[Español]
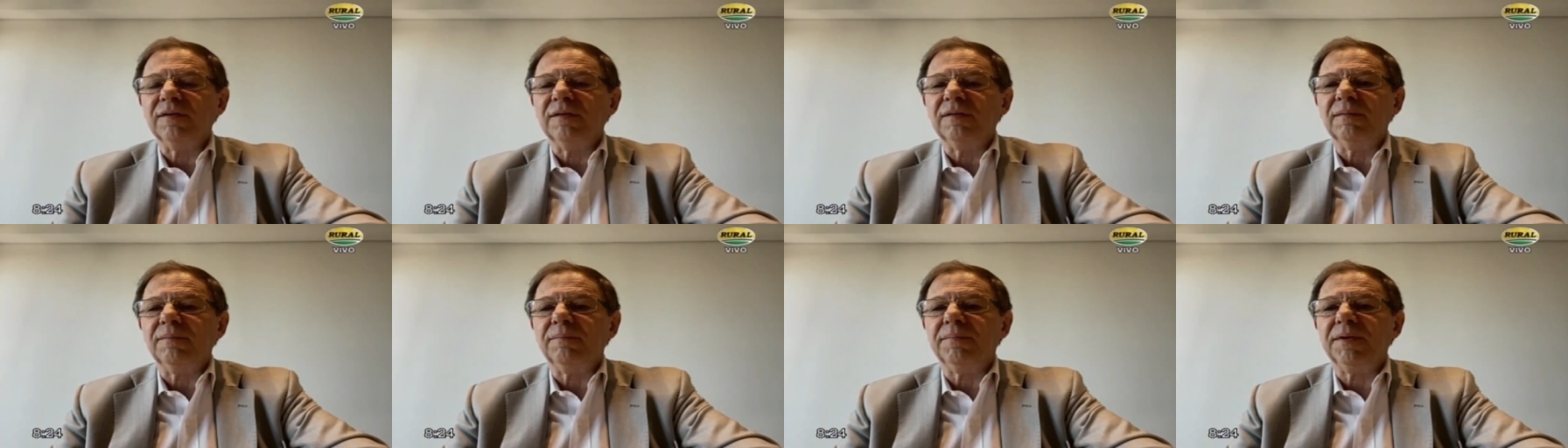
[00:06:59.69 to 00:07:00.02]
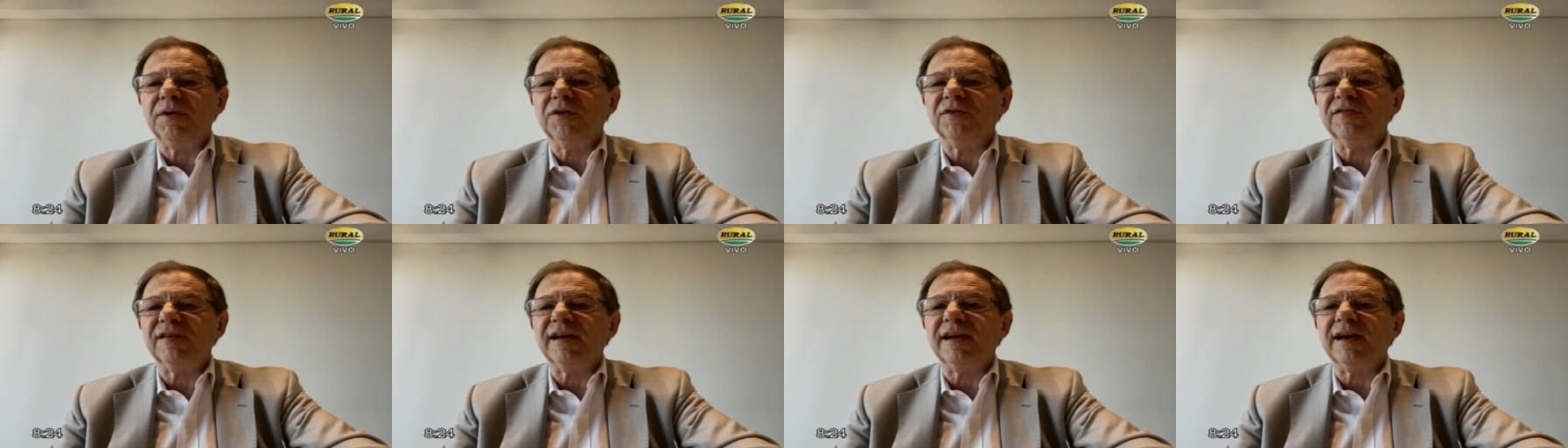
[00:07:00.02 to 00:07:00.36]
pero
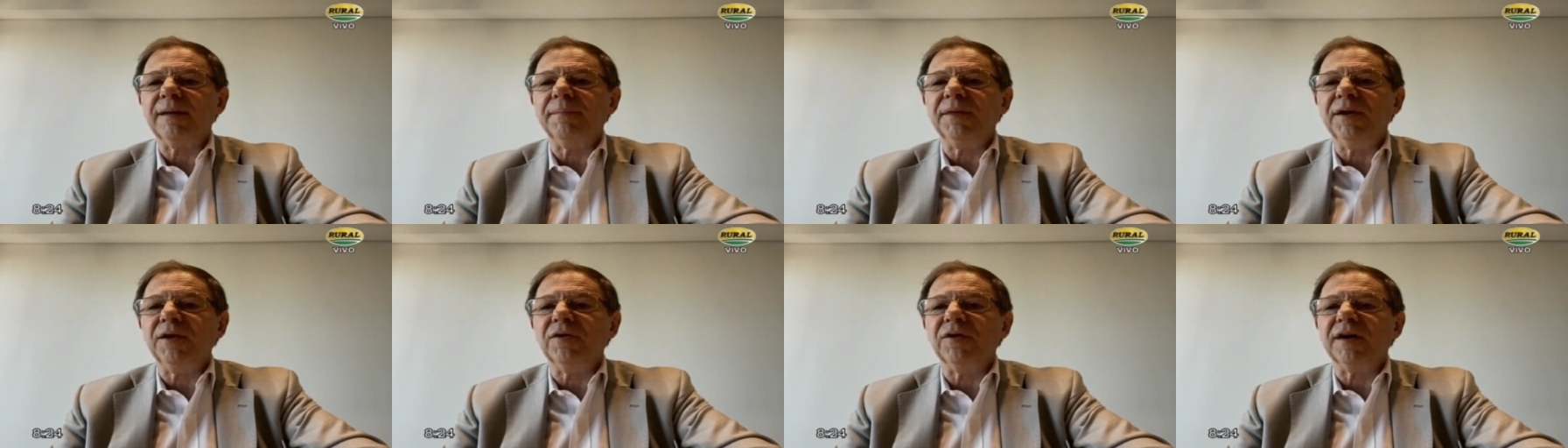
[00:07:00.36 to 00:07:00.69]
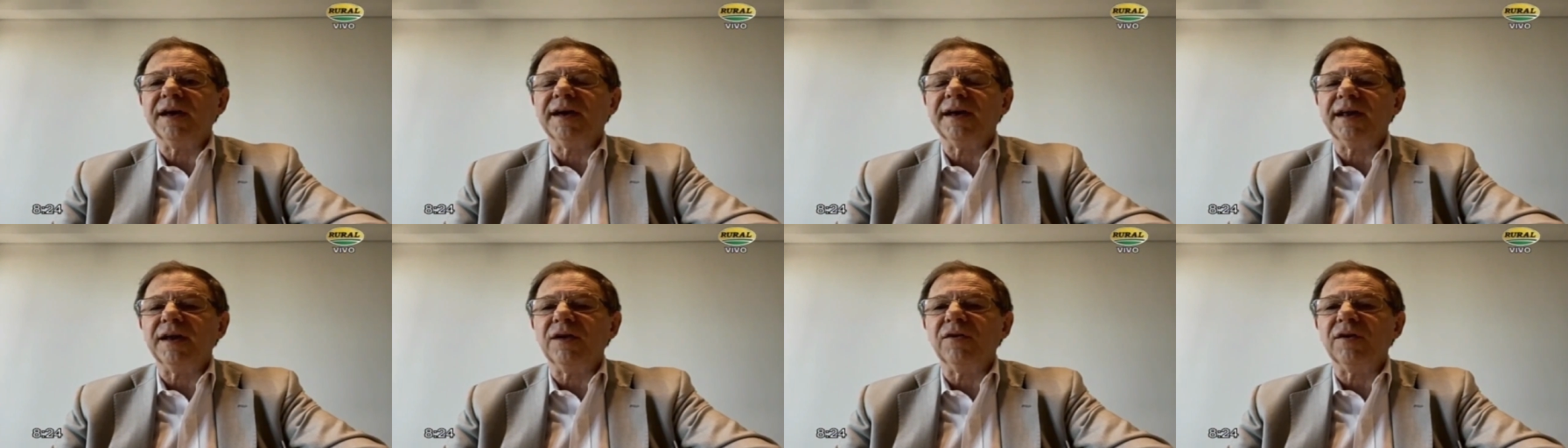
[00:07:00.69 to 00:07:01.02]
es el camino que
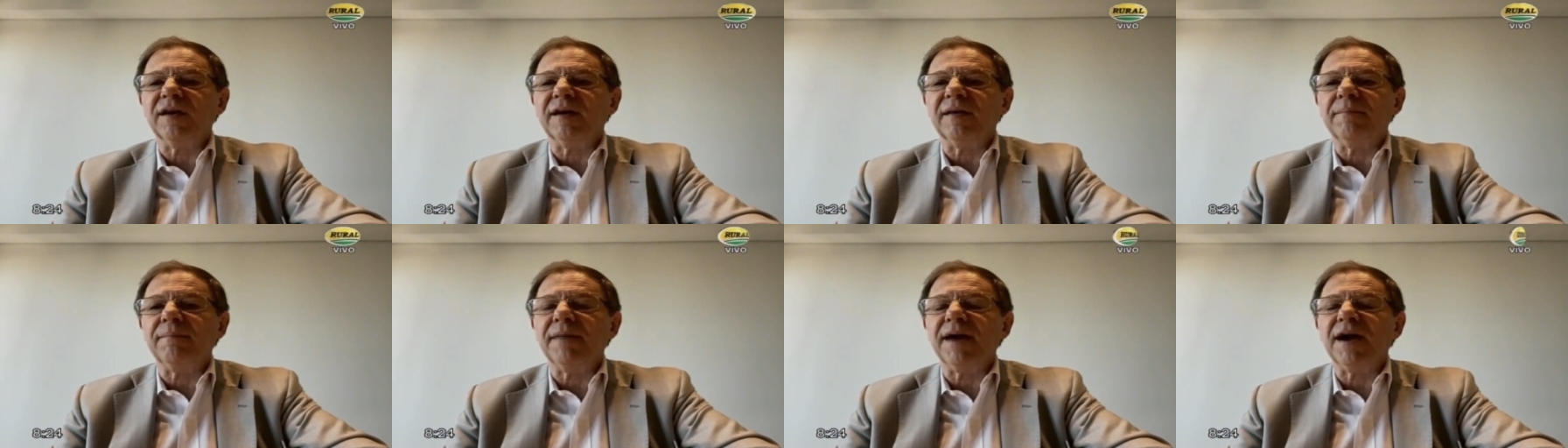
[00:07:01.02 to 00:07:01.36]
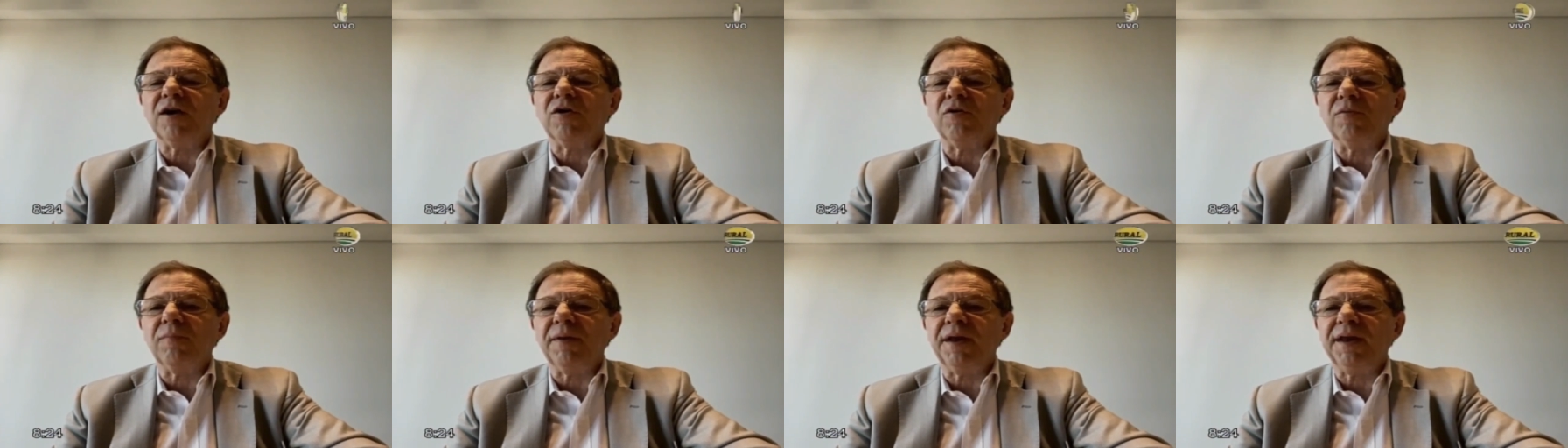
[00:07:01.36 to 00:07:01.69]
creo que es más
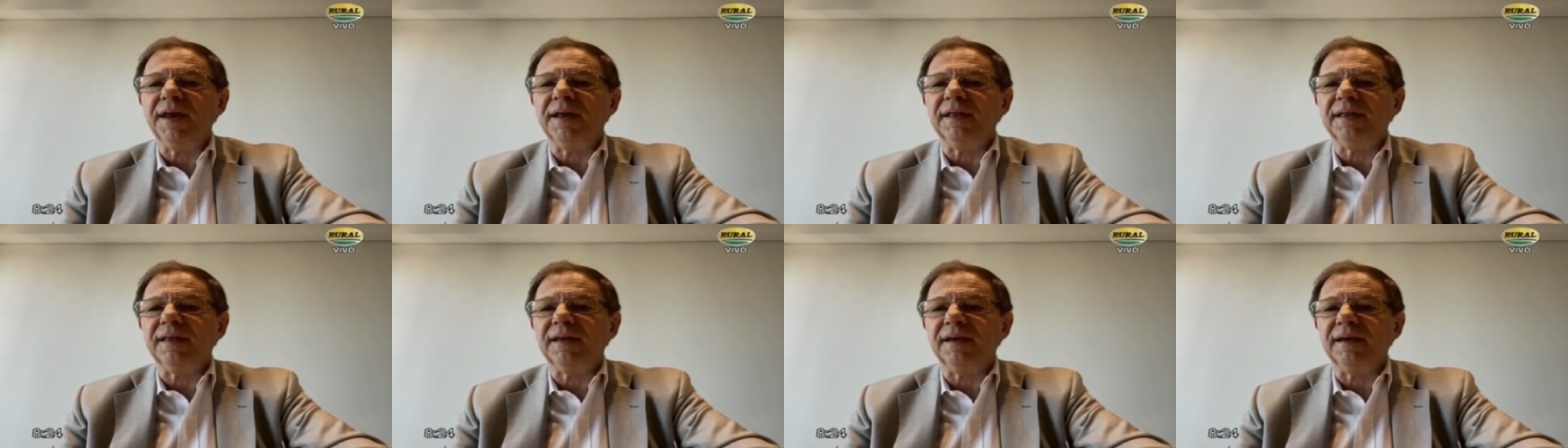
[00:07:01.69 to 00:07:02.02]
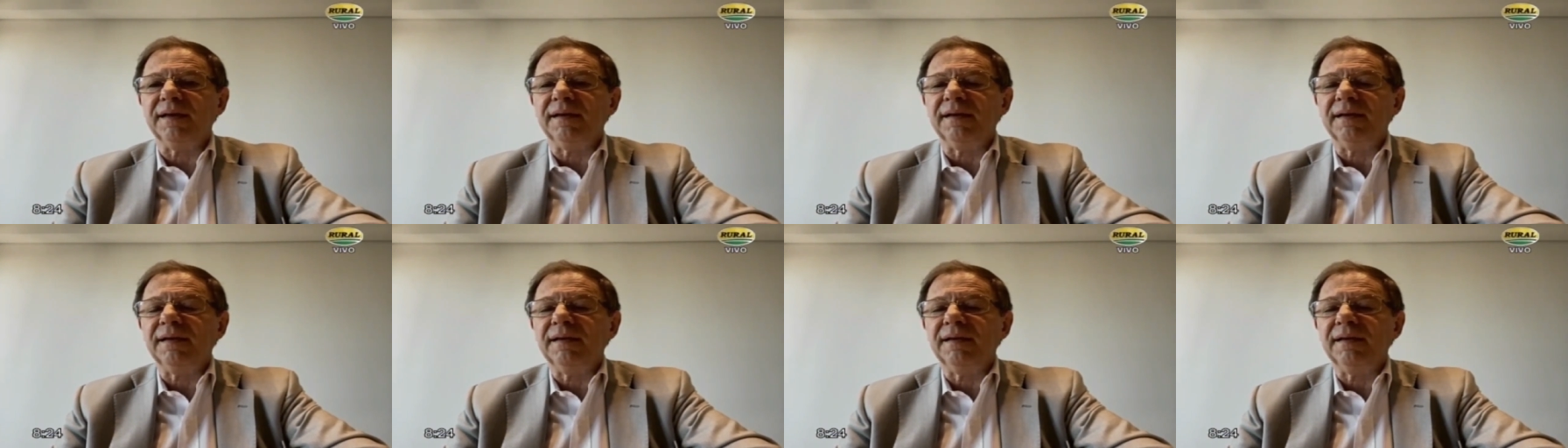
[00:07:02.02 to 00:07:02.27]
conveniente